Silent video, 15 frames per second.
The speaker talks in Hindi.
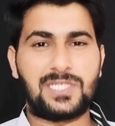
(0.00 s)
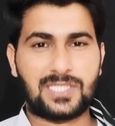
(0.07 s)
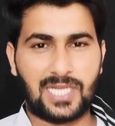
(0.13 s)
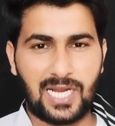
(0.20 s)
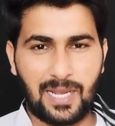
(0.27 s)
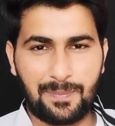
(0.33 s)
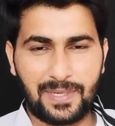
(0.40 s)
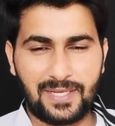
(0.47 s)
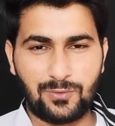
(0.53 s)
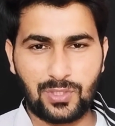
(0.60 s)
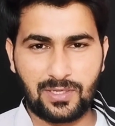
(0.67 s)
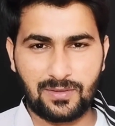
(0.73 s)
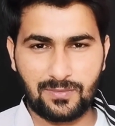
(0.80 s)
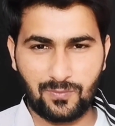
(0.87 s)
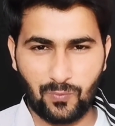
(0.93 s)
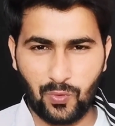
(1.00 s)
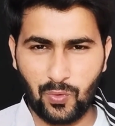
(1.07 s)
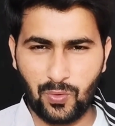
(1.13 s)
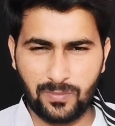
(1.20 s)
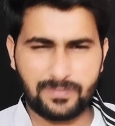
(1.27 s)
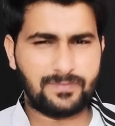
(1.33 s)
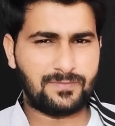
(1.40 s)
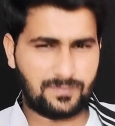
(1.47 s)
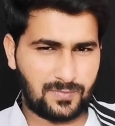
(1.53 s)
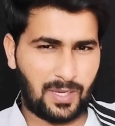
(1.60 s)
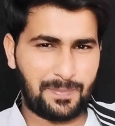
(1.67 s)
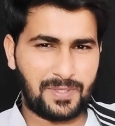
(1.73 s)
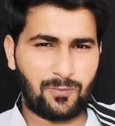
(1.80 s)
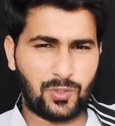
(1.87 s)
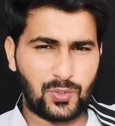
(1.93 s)
जिस तरह आपने उधर वो
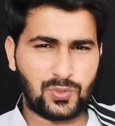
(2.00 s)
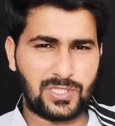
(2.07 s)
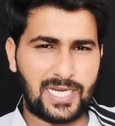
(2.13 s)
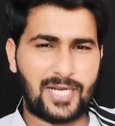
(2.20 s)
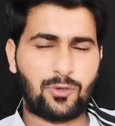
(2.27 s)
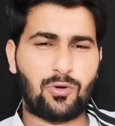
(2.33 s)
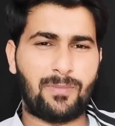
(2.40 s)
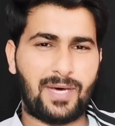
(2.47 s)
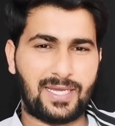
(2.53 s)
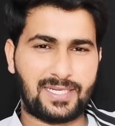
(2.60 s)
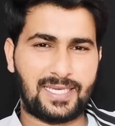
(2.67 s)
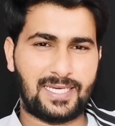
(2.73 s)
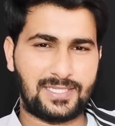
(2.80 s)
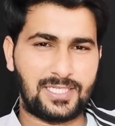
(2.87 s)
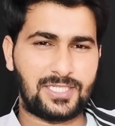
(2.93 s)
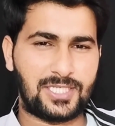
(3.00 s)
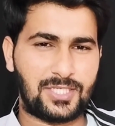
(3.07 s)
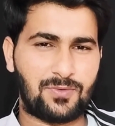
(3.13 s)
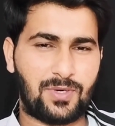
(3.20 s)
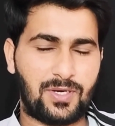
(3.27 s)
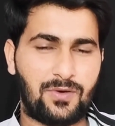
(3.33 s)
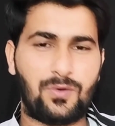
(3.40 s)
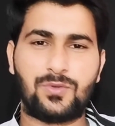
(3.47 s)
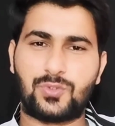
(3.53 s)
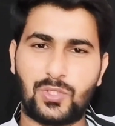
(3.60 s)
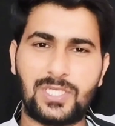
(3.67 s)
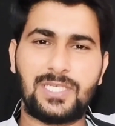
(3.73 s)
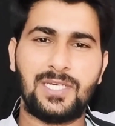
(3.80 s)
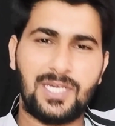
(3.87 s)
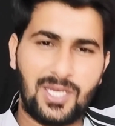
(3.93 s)
अभी वो न्यूजीलैंड को मार के आए थे टी
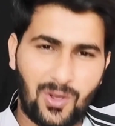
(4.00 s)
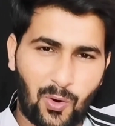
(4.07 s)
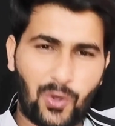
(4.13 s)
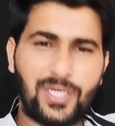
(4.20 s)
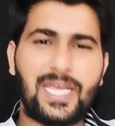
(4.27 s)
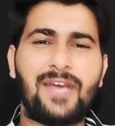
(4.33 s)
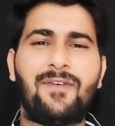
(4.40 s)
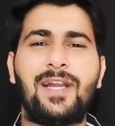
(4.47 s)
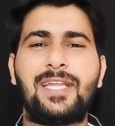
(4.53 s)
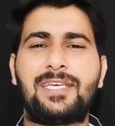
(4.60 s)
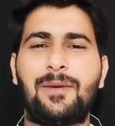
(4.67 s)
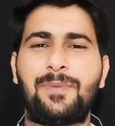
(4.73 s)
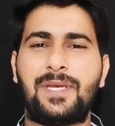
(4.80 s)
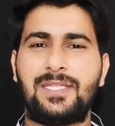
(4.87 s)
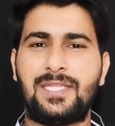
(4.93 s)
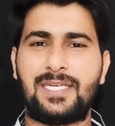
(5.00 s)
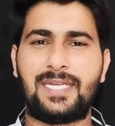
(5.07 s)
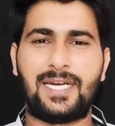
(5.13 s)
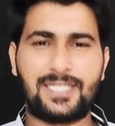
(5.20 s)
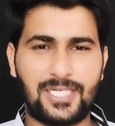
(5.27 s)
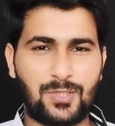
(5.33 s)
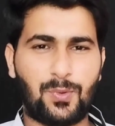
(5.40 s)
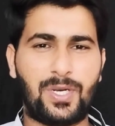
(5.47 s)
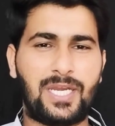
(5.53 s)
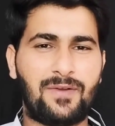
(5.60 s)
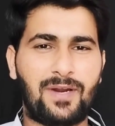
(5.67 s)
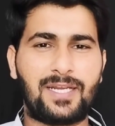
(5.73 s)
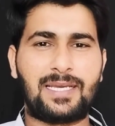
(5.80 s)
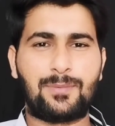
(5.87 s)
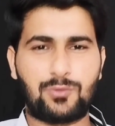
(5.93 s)
सॉरी ओडीआई वर्ल्ड कप के अंदर यार टी
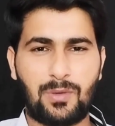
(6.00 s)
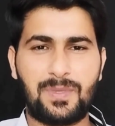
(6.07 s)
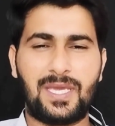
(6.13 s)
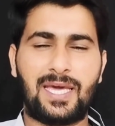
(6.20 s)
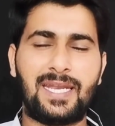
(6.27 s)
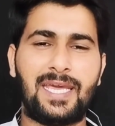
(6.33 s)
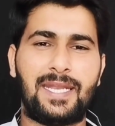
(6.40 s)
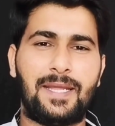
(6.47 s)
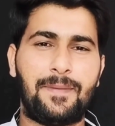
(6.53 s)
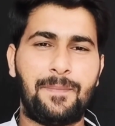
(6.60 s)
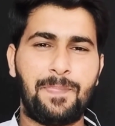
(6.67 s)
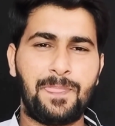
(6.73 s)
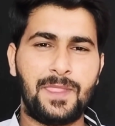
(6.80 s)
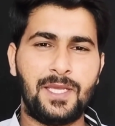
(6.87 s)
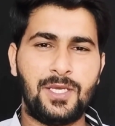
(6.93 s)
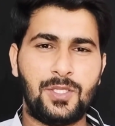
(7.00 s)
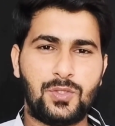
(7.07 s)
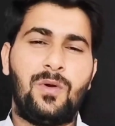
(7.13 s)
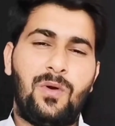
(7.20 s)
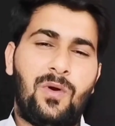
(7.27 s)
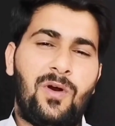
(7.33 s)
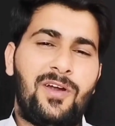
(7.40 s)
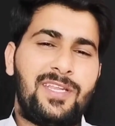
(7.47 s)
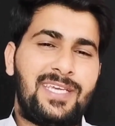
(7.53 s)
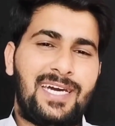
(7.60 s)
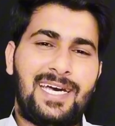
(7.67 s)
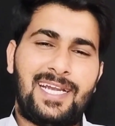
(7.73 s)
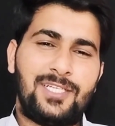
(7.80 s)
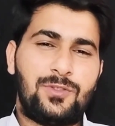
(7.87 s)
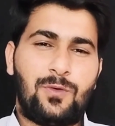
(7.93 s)
ट्वेंटी वर्ल्ड कप तो अभी आना है ना और
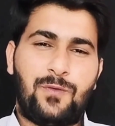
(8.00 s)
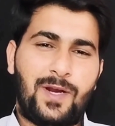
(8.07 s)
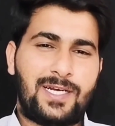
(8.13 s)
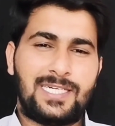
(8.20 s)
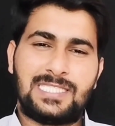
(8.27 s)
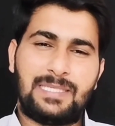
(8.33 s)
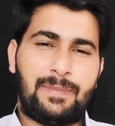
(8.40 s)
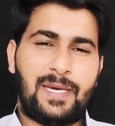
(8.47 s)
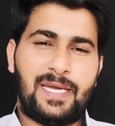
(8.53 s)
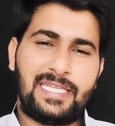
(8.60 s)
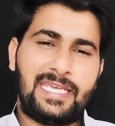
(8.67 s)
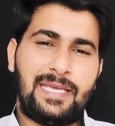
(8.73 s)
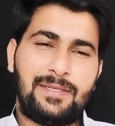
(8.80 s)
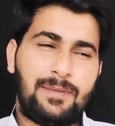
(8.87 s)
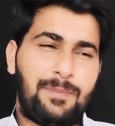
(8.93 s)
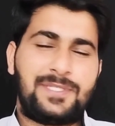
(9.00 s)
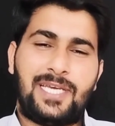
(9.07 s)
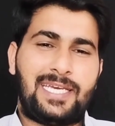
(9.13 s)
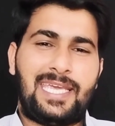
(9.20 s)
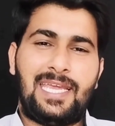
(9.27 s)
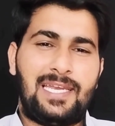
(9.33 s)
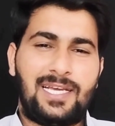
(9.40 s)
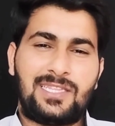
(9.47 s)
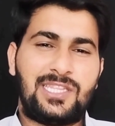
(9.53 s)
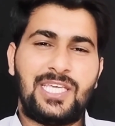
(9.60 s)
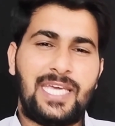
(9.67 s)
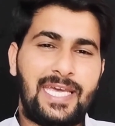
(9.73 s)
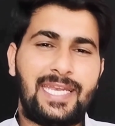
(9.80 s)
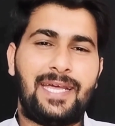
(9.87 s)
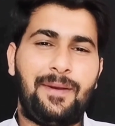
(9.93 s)
यार जो फ़खर जमान के जब छक्के
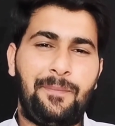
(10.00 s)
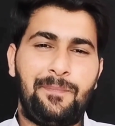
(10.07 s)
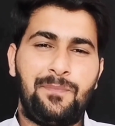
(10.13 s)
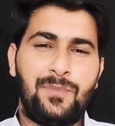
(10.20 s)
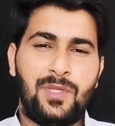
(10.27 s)
लगते हैं ना